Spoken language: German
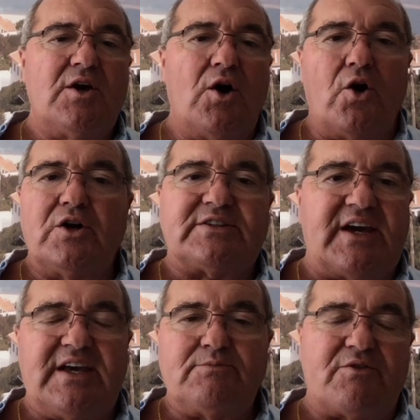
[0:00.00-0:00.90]
Heute
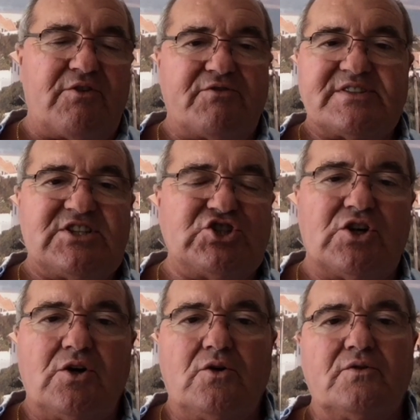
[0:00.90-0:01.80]
reden wir von
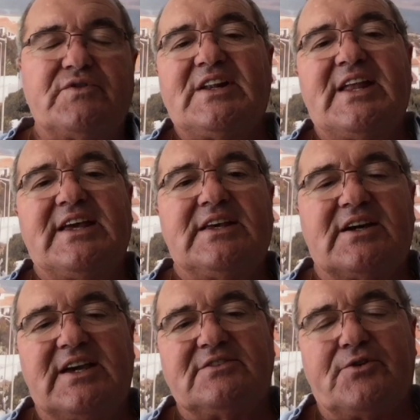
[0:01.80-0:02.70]
Versicherungen, wir
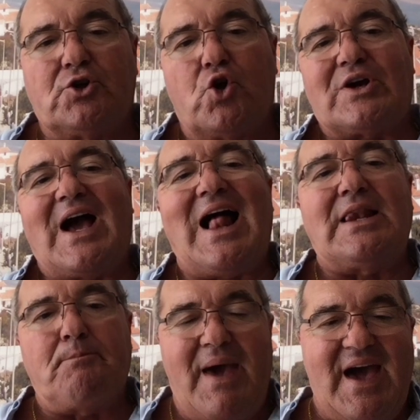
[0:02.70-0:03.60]
reden von
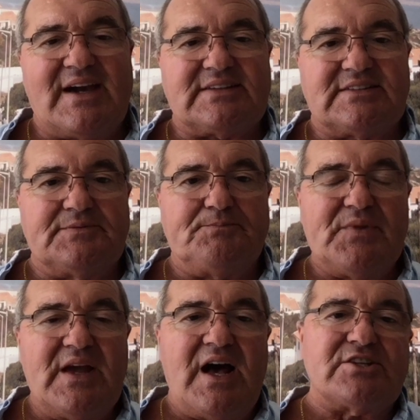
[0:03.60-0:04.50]
lokalen Märkten,
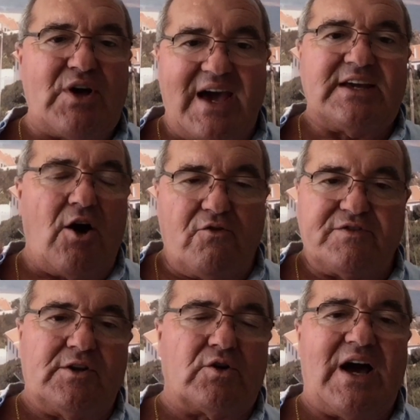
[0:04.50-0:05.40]
also Einkaufen
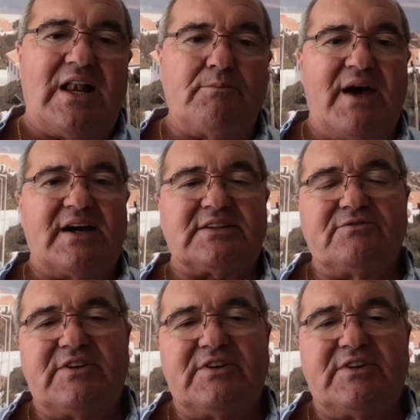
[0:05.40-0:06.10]
in lokalen Märkten.